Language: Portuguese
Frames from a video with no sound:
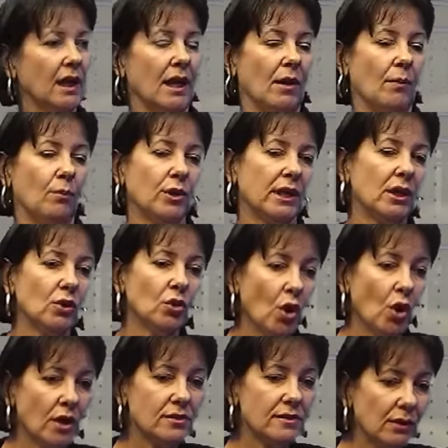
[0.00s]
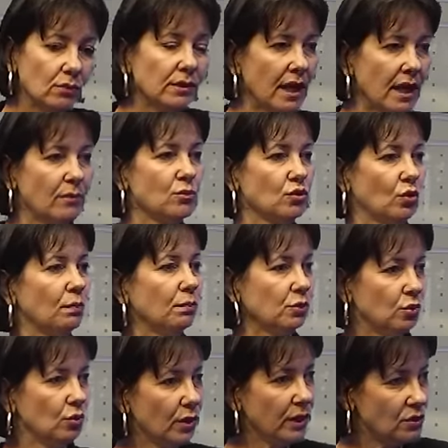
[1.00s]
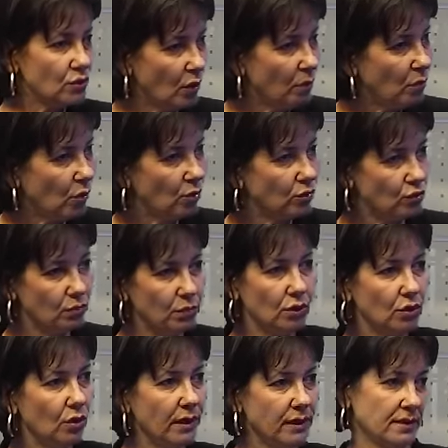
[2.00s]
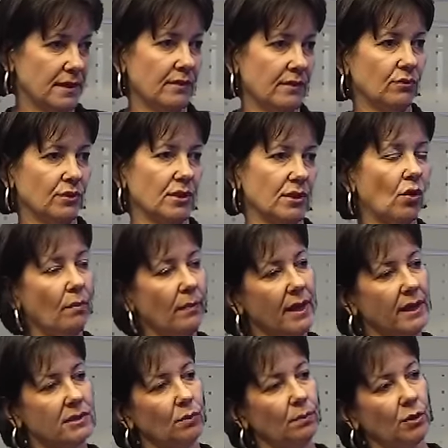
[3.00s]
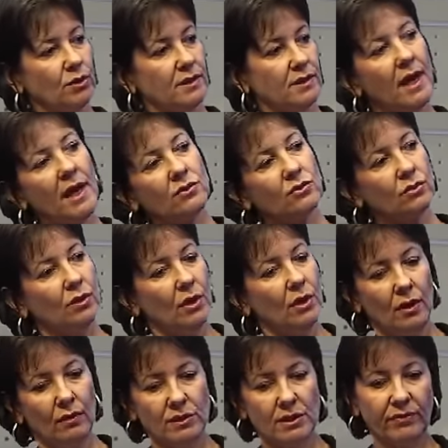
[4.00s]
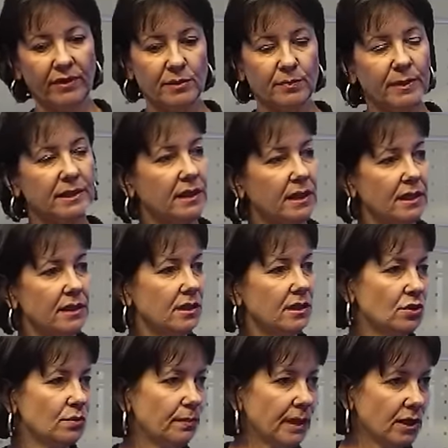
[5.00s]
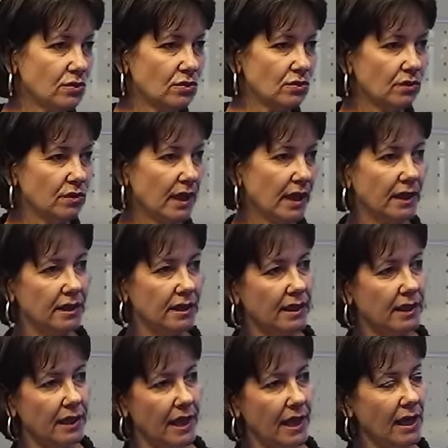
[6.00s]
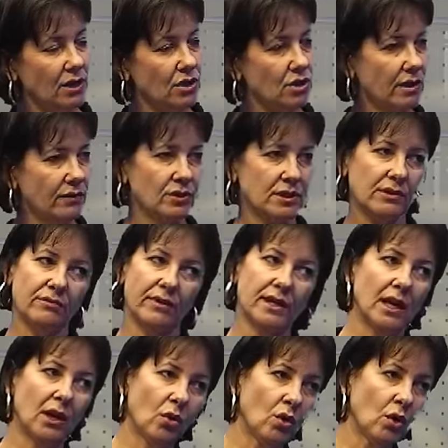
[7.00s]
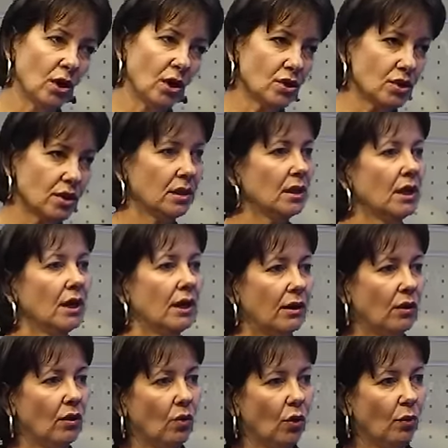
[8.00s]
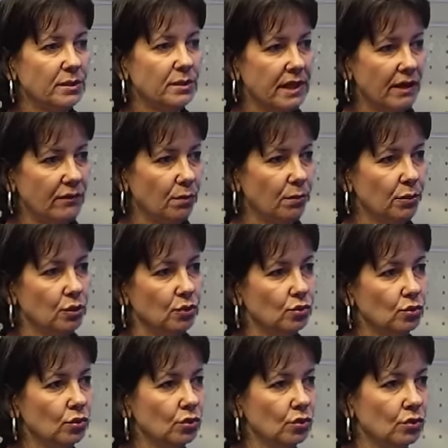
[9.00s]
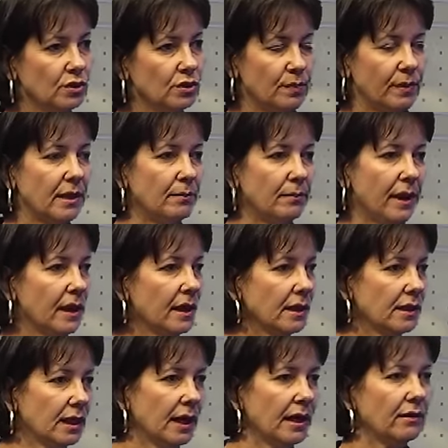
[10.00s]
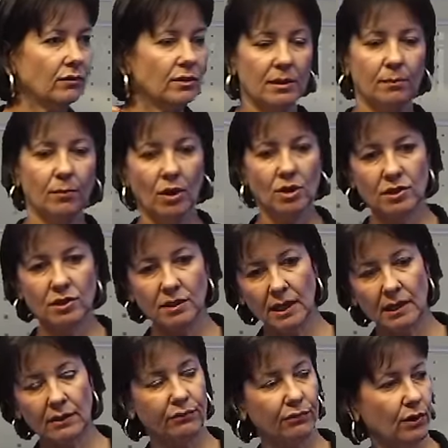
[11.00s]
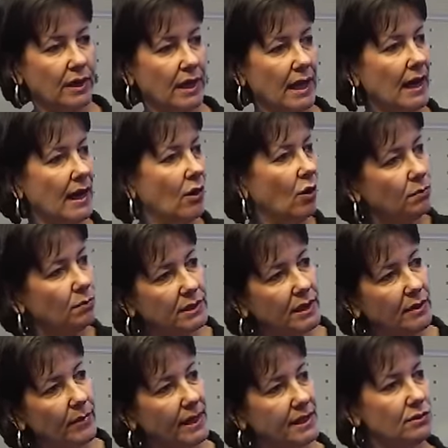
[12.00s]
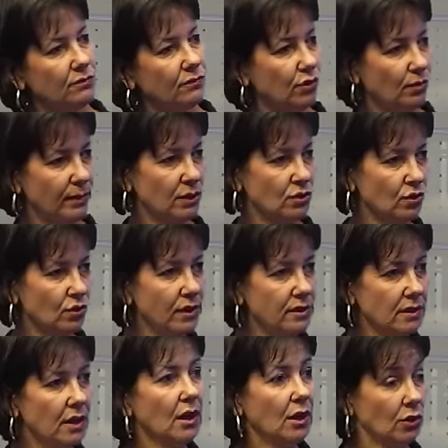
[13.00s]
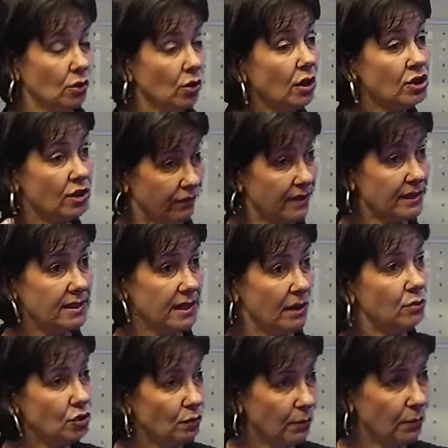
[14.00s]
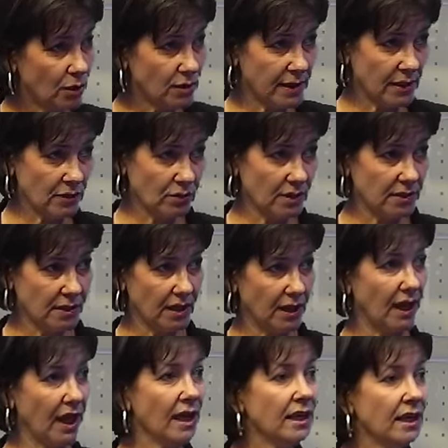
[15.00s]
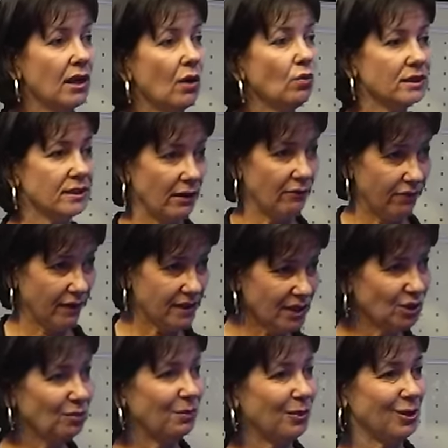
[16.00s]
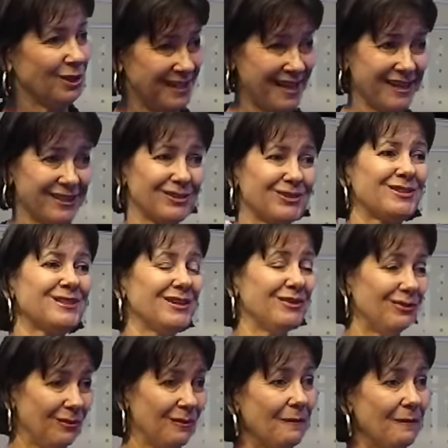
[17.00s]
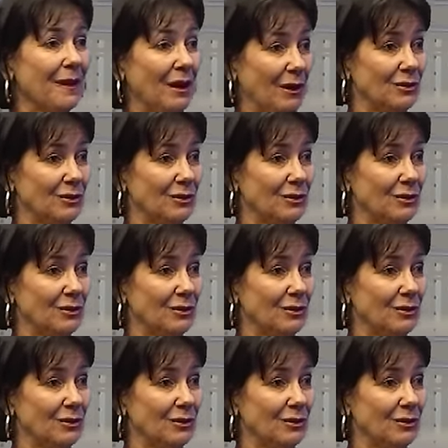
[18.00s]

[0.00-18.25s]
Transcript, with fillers: porque nós não temos rupturas como consumidores. Né? Você começa o processo, você faz pesquisa de preço na internet, aí você vai na loja, observa o produto, experimenta, aí você pode telefonar, obter mais informações. Nós já fazemos o processo assim. Quem não está fazendo o processo são, são as empresas.